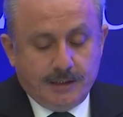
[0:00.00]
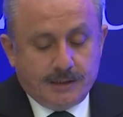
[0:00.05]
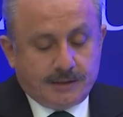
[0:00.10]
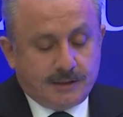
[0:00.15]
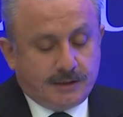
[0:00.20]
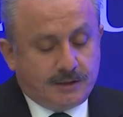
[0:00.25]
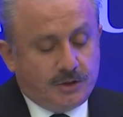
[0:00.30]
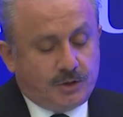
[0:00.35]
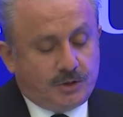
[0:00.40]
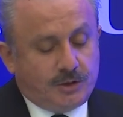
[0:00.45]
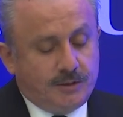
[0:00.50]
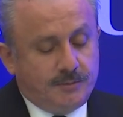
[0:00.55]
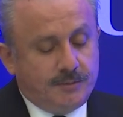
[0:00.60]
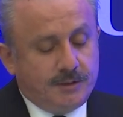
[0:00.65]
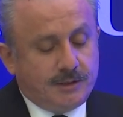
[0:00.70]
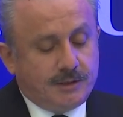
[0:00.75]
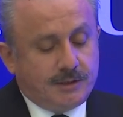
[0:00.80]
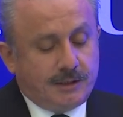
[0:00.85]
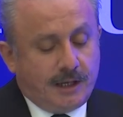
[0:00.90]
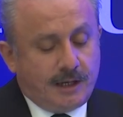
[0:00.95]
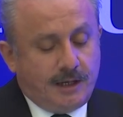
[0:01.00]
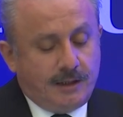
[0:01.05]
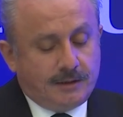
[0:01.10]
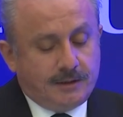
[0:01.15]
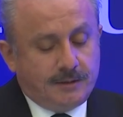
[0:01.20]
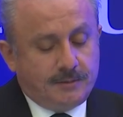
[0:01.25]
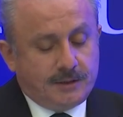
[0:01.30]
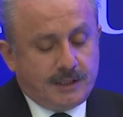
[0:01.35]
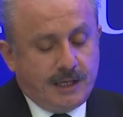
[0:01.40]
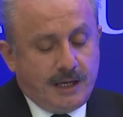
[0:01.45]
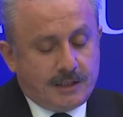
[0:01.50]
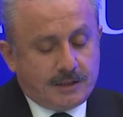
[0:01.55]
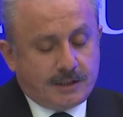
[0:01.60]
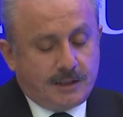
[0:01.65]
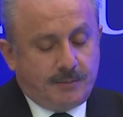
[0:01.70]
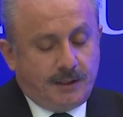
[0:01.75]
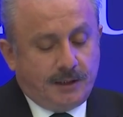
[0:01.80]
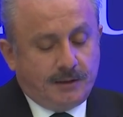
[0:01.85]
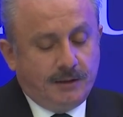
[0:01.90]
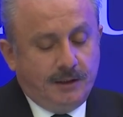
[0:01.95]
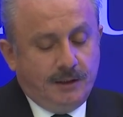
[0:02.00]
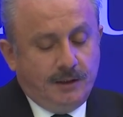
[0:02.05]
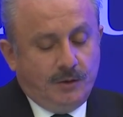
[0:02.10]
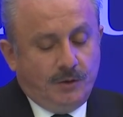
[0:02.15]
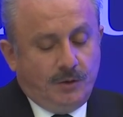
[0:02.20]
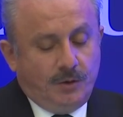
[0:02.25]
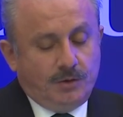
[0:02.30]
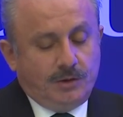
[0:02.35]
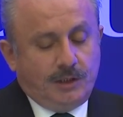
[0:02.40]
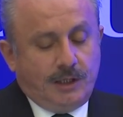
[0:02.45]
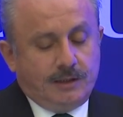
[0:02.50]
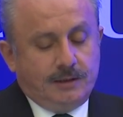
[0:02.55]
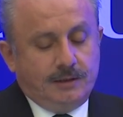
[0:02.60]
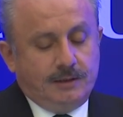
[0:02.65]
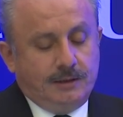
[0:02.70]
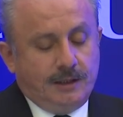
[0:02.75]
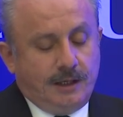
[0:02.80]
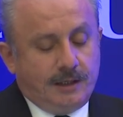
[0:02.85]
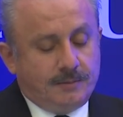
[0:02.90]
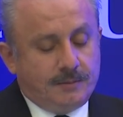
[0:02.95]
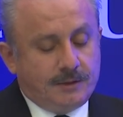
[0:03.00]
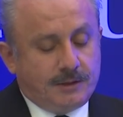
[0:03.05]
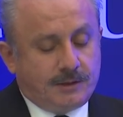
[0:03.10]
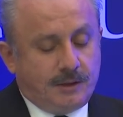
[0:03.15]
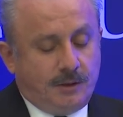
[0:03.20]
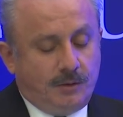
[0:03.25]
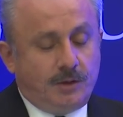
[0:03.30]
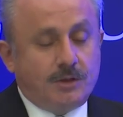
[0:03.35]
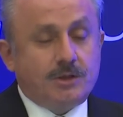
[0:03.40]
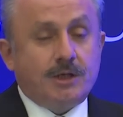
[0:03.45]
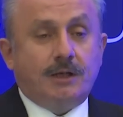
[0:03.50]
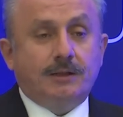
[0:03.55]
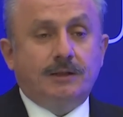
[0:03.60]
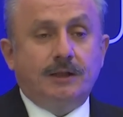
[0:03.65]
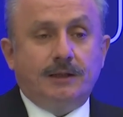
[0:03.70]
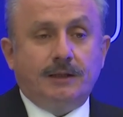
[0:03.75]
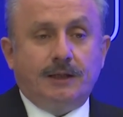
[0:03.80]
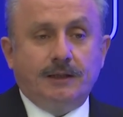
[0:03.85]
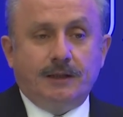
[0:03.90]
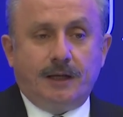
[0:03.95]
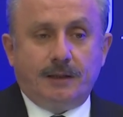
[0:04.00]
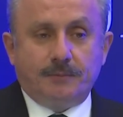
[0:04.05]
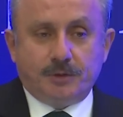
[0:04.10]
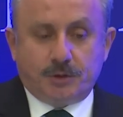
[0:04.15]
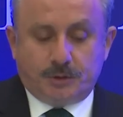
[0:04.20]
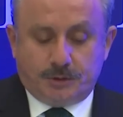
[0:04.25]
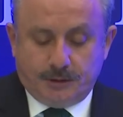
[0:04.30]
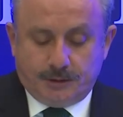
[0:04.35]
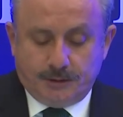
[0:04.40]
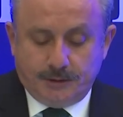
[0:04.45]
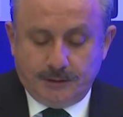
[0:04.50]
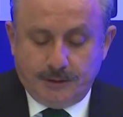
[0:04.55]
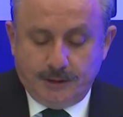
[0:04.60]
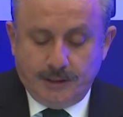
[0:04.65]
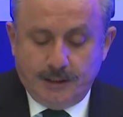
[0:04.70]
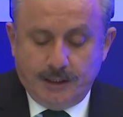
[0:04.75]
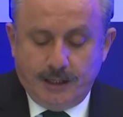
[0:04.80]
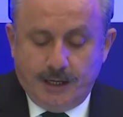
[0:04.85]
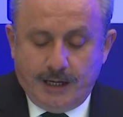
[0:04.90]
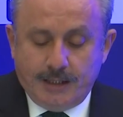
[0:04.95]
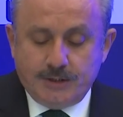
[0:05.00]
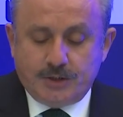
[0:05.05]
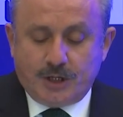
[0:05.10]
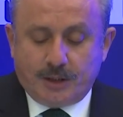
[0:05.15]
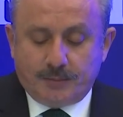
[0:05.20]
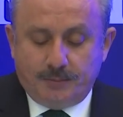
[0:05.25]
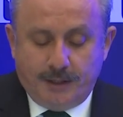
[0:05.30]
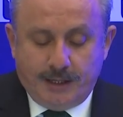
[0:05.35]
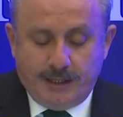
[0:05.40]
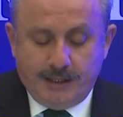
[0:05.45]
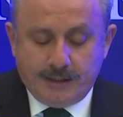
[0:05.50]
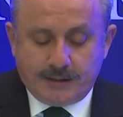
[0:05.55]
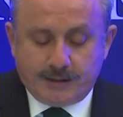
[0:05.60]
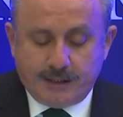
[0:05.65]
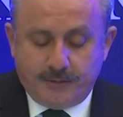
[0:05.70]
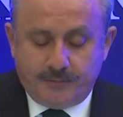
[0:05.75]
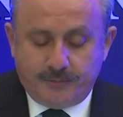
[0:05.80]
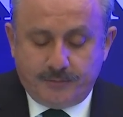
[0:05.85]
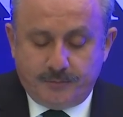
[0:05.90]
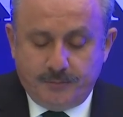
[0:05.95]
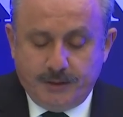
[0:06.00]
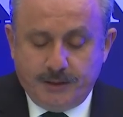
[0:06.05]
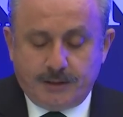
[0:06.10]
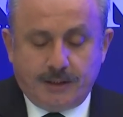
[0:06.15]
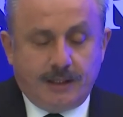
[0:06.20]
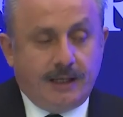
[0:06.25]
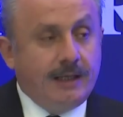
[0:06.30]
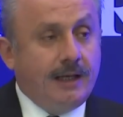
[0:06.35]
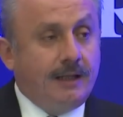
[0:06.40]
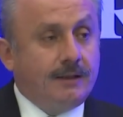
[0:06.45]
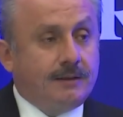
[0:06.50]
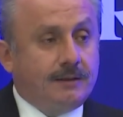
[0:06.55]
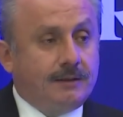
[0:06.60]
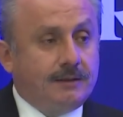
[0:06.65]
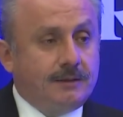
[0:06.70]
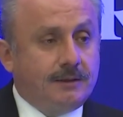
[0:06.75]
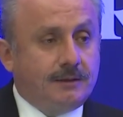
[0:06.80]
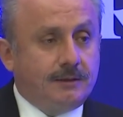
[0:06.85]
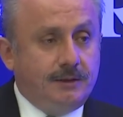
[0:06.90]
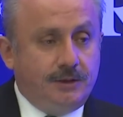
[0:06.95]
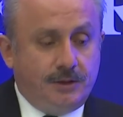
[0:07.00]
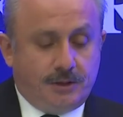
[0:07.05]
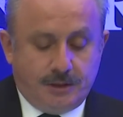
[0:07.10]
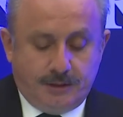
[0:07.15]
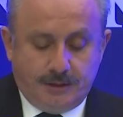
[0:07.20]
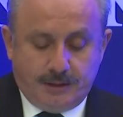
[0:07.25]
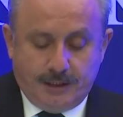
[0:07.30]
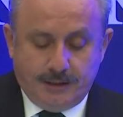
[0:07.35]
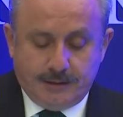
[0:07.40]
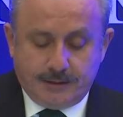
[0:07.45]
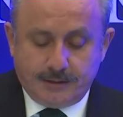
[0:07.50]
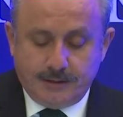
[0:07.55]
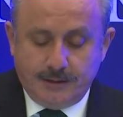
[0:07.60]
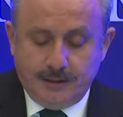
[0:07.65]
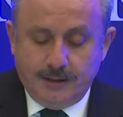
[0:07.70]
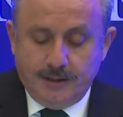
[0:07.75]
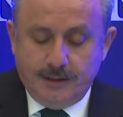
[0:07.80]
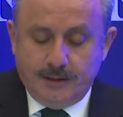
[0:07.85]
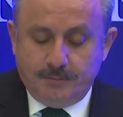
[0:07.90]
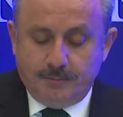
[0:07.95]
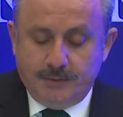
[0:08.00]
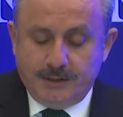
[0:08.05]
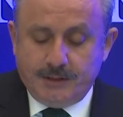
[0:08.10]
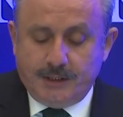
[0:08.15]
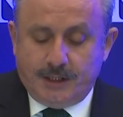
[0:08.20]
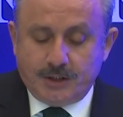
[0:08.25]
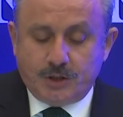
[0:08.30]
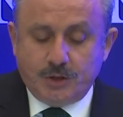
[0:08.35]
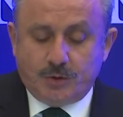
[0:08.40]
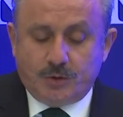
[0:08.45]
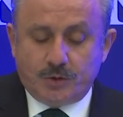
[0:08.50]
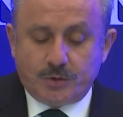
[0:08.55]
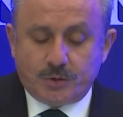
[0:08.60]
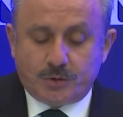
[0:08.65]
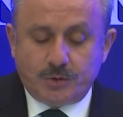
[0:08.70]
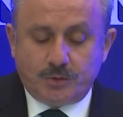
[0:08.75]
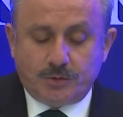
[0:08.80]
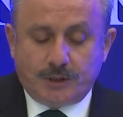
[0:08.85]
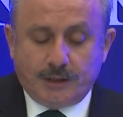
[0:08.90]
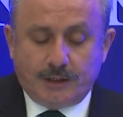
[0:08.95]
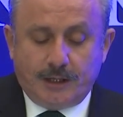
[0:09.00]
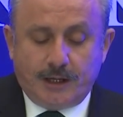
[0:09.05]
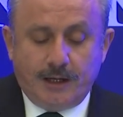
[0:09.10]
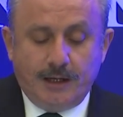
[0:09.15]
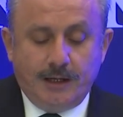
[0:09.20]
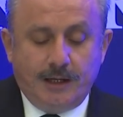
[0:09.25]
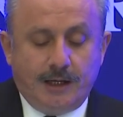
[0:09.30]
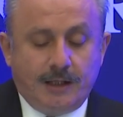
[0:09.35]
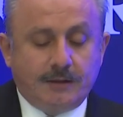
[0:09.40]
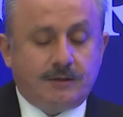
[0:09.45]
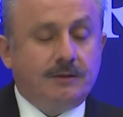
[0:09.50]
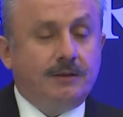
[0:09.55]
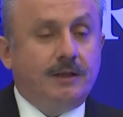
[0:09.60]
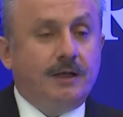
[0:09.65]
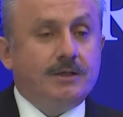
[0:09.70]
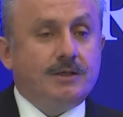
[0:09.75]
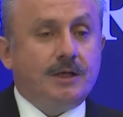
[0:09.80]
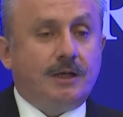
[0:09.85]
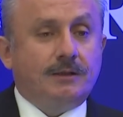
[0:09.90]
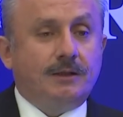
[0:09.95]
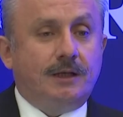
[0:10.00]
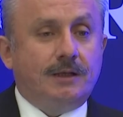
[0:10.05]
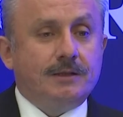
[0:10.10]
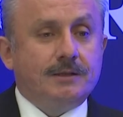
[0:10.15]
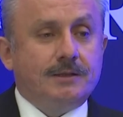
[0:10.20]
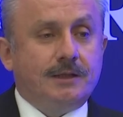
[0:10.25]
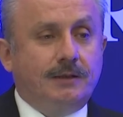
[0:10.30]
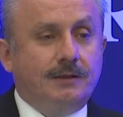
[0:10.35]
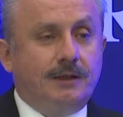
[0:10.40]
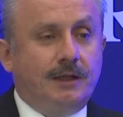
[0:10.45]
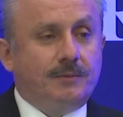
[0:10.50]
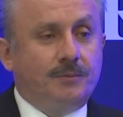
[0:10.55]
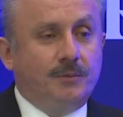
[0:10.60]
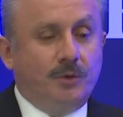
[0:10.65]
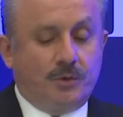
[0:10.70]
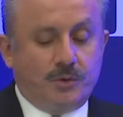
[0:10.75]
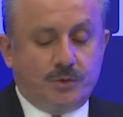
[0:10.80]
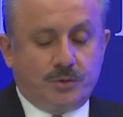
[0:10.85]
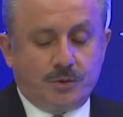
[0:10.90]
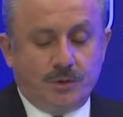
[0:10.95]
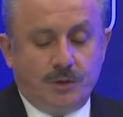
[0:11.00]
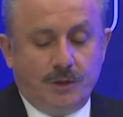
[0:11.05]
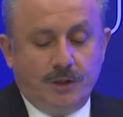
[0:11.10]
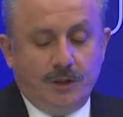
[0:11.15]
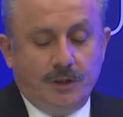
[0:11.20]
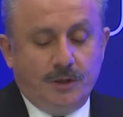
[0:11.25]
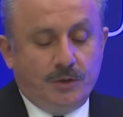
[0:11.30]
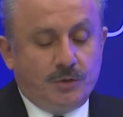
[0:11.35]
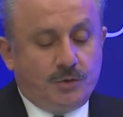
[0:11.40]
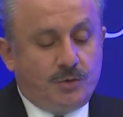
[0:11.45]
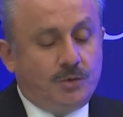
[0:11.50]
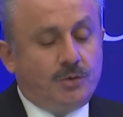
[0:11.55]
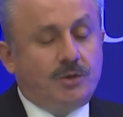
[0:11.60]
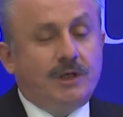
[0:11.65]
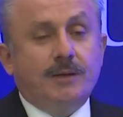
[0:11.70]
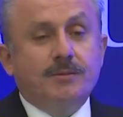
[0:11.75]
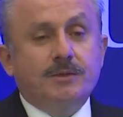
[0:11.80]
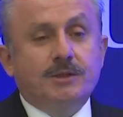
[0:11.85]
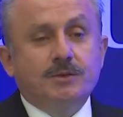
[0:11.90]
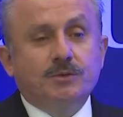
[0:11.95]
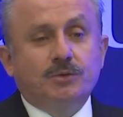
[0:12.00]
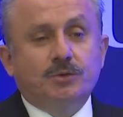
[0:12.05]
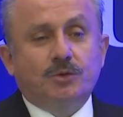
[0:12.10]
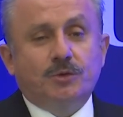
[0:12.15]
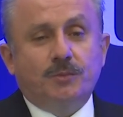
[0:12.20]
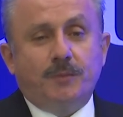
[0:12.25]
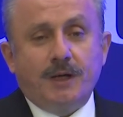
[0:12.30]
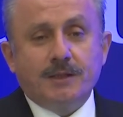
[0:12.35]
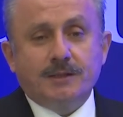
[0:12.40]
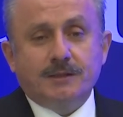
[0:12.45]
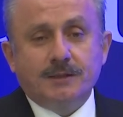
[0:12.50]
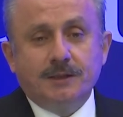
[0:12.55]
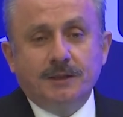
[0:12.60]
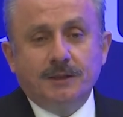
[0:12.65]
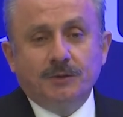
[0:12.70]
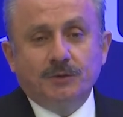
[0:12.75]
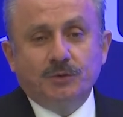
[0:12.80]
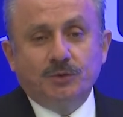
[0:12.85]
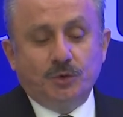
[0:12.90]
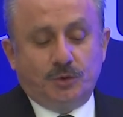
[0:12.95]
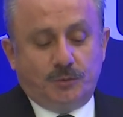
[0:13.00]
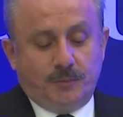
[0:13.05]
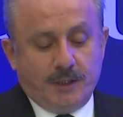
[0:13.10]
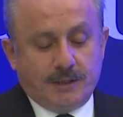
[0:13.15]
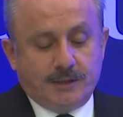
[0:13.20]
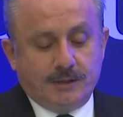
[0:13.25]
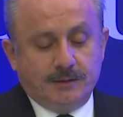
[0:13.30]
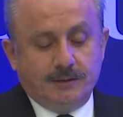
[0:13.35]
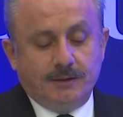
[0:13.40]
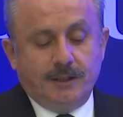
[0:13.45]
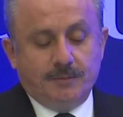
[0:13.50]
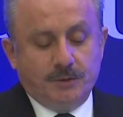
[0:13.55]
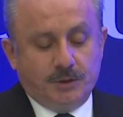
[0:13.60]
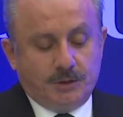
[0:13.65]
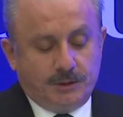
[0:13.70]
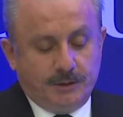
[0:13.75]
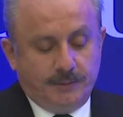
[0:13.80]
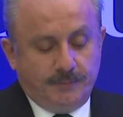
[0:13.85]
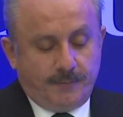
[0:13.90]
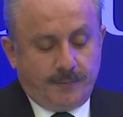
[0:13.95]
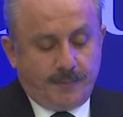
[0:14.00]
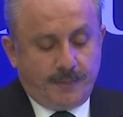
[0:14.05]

Sıkıştığımız, daraldığımız her zaman onların yanımızda olacaklarına inanmıştık. Ancak maalesef bir hayal kırıklığı içindeyiz. Bizi aşı konusunda da hatırlayacaklarını zannetmiyoruz. Türkiye bizi unutmaz, unutmasın demişti.